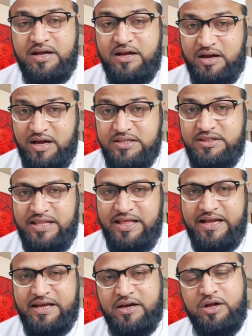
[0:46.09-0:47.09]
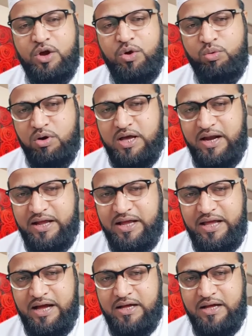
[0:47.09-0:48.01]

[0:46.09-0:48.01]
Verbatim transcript: ख़त लेकर वो घर गया